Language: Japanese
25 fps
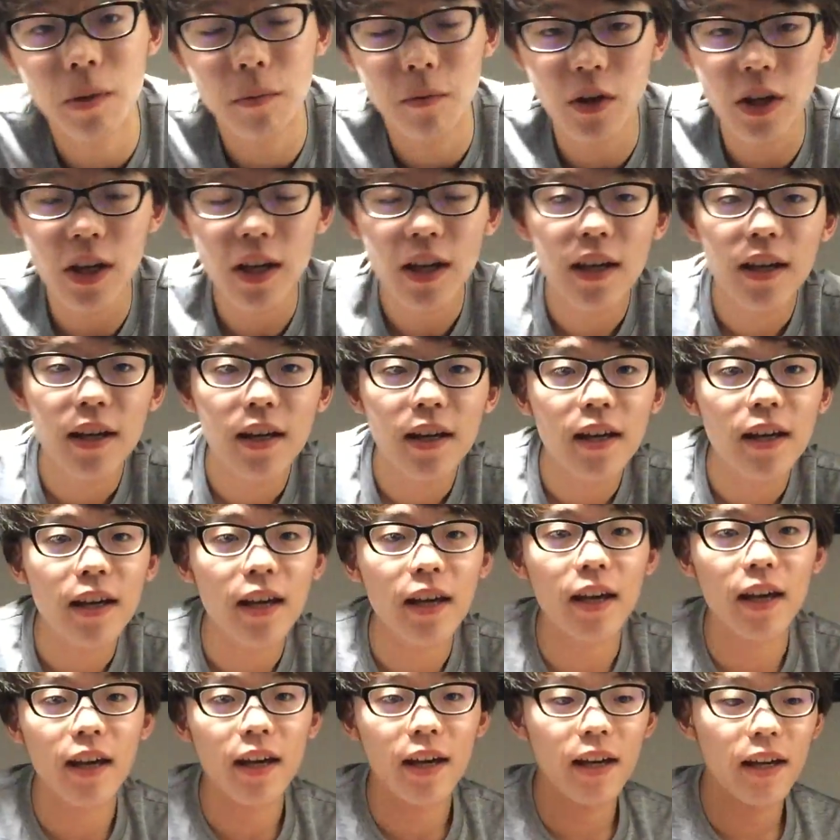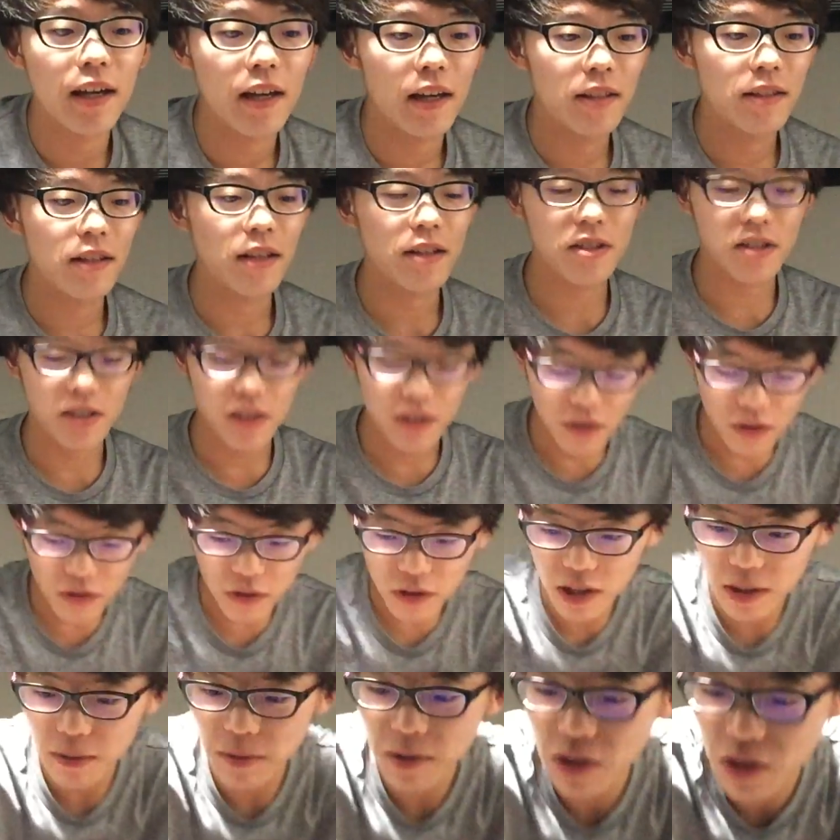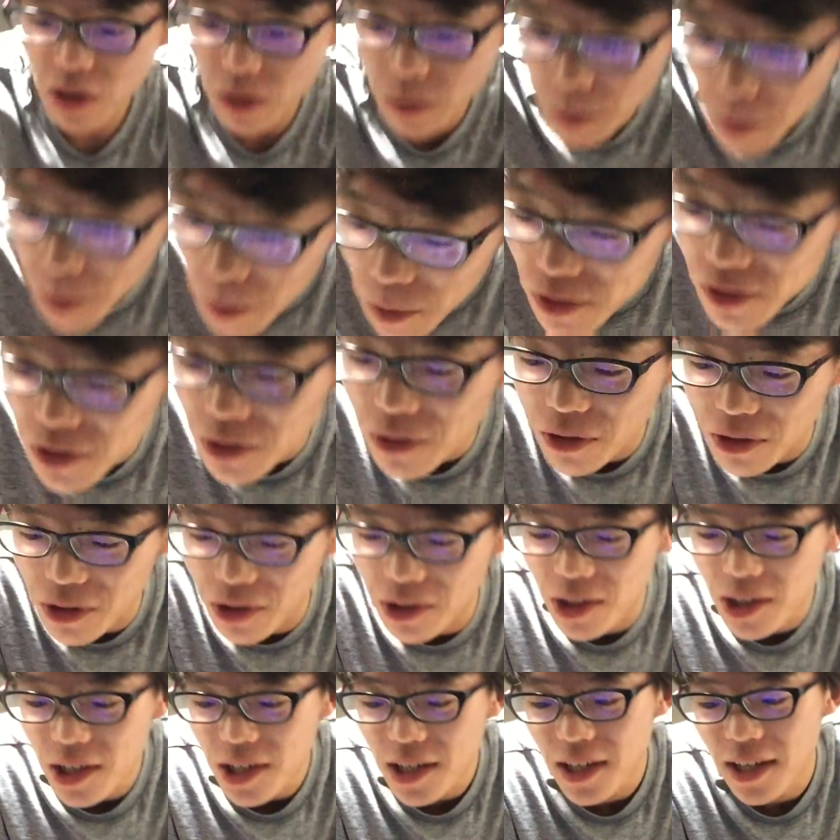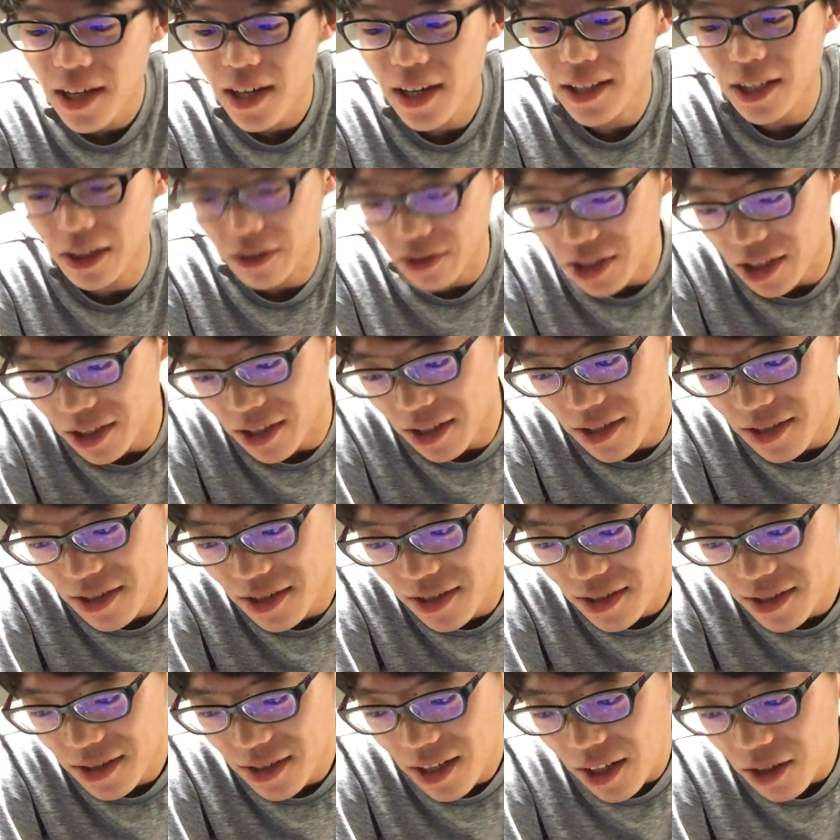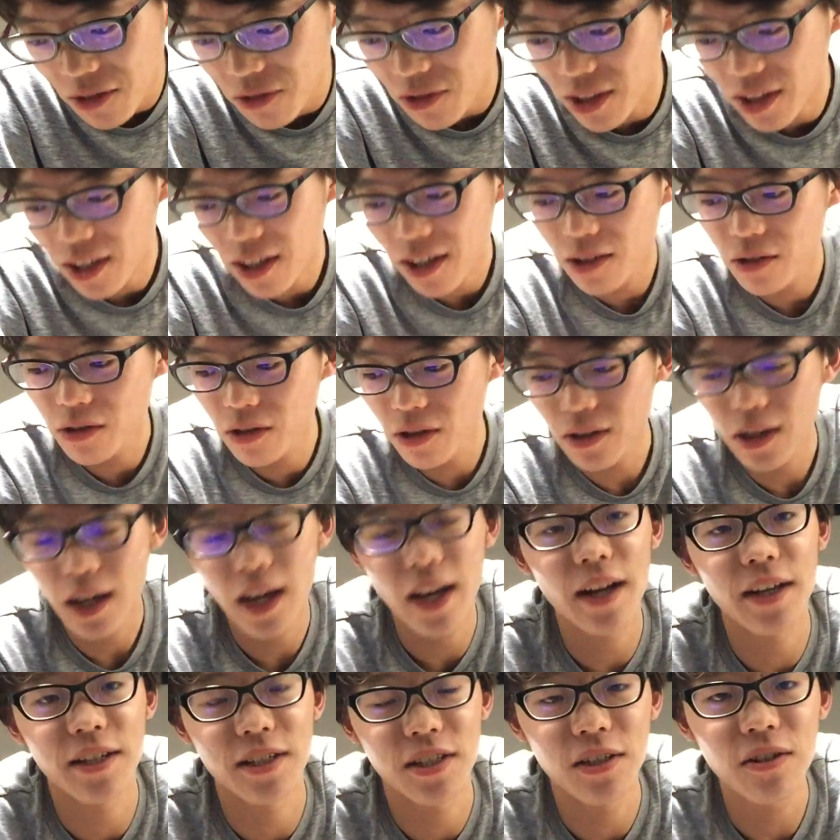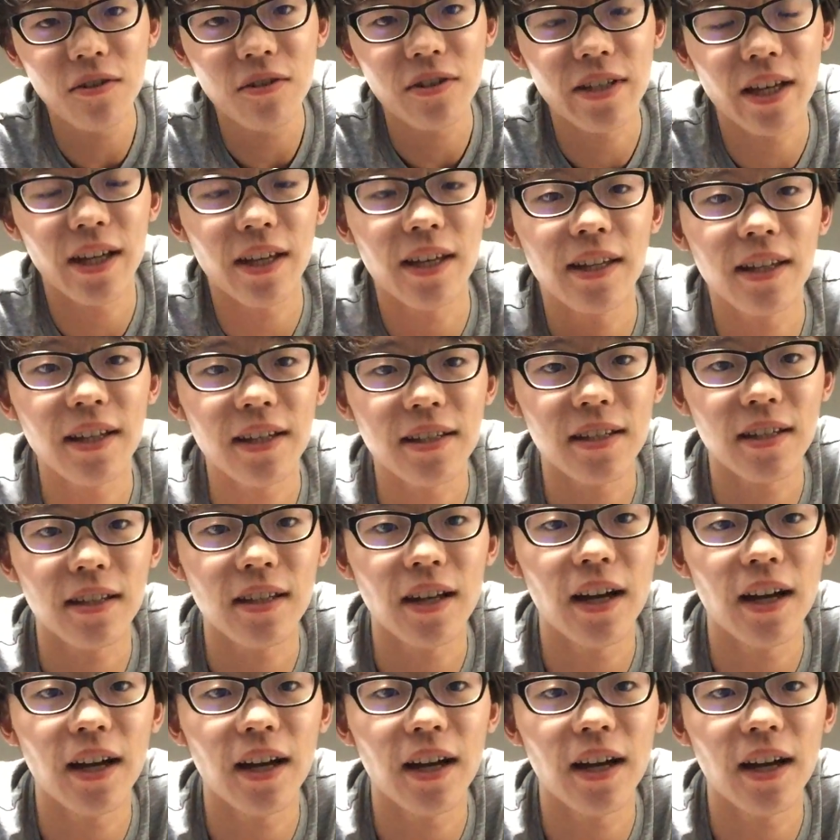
目惚れ、えー、セクシーゾーンの君に一目惚れもすごく、えー、楽しかったです。あとはね、嵐の最近出した